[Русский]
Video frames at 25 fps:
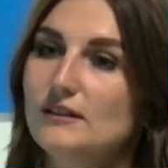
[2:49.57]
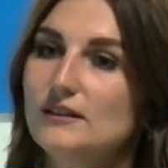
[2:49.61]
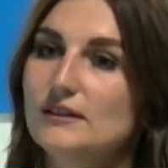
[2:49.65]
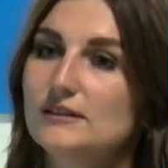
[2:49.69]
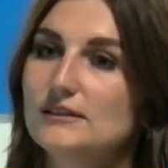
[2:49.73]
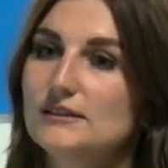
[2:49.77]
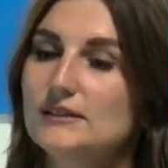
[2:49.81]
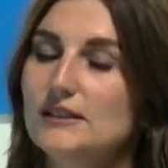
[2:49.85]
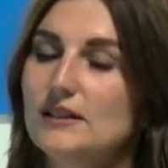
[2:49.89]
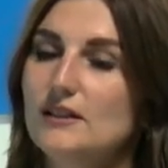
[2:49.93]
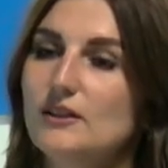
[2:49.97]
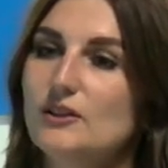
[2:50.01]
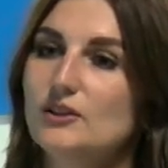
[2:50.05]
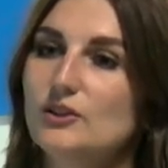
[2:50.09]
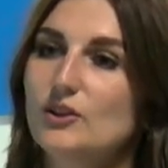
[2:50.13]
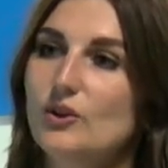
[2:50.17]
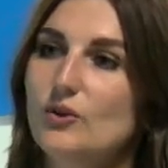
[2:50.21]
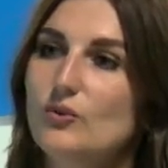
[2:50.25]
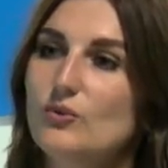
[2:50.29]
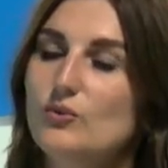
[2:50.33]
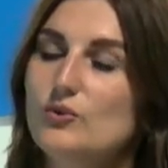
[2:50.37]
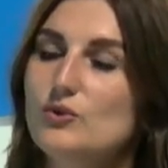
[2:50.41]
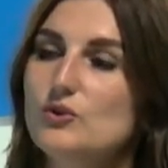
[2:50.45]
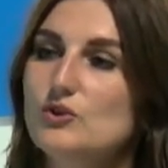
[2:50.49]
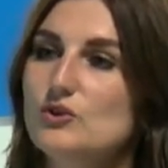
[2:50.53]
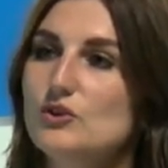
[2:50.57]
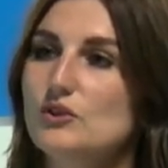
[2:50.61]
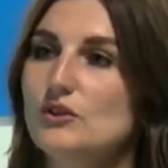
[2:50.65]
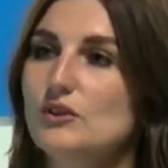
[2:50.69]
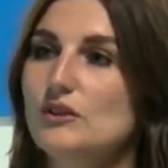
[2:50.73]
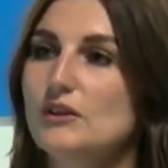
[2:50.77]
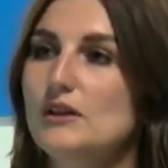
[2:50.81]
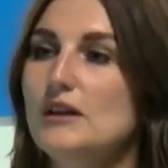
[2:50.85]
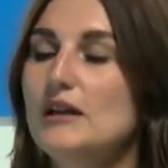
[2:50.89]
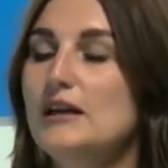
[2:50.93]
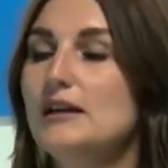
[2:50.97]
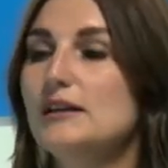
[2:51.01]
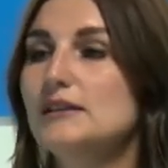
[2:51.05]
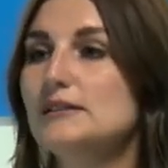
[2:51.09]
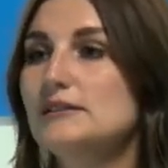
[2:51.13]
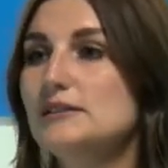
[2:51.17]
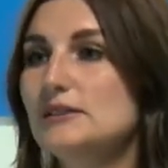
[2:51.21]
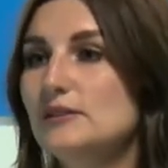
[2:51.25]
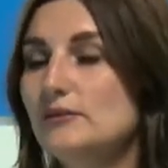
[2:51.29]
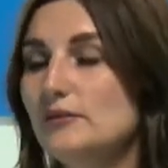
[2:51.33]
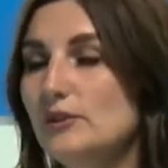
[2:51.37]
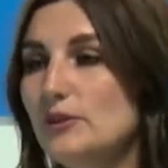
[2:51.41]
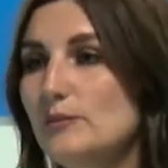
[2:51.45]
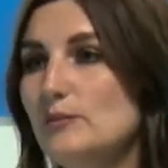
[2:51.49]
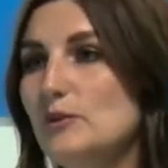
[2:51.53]
Она стала такой же
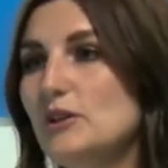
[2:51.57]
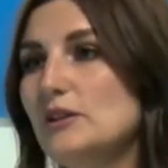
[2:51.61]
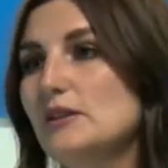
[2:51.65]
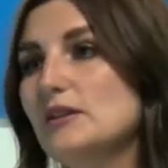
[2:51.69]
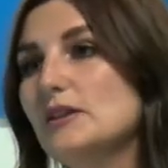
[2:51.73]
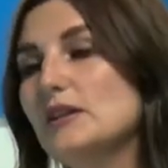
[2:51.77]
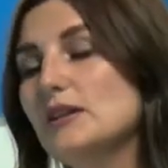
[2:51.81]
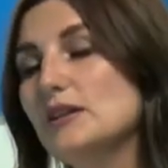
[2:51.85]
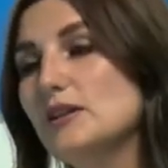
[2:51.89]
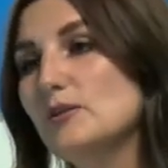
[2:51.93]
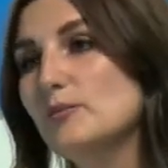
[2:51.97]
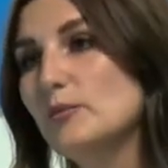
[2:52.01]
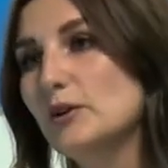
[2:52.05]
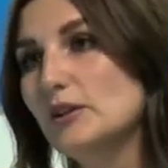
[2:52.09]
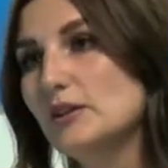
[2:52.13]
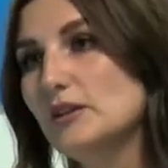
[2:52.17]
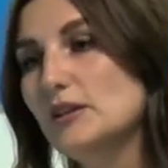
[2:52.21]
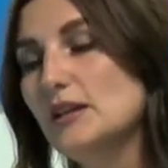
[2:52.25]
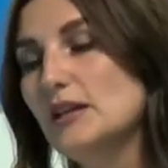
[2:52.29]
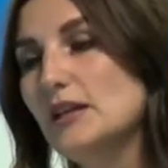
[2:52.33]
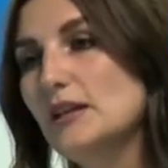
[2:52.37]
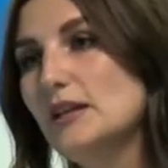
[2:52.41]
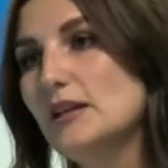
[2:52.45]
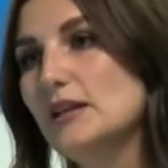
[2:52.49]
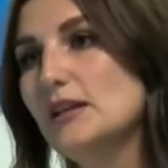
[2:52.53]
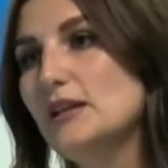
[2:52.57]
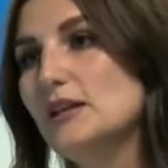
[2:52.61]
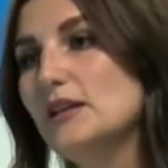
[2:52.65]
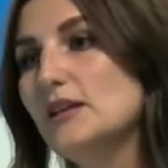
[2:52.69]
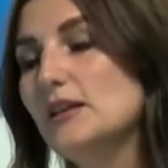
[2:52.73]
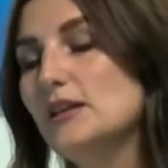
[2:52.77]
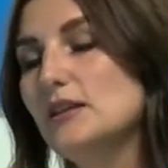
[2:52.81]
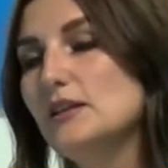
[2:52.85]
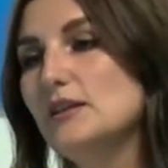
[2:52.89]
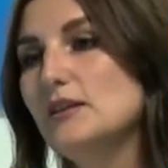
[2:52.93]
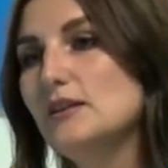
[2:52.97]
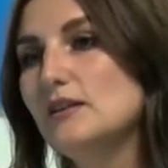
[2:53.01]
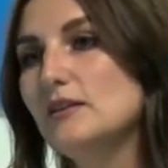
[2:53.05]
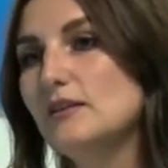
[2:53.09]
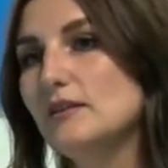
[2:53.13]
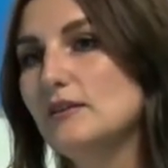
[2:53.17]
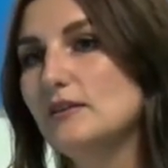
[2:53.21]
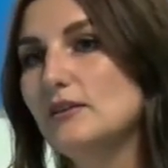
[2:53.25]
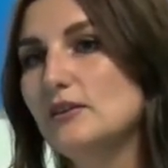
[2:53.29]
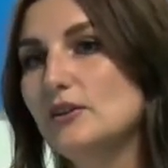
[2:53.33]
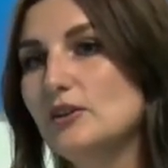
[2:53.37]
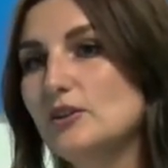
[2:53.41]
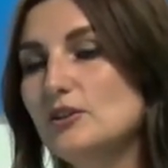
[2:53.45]
современной и модельной и э,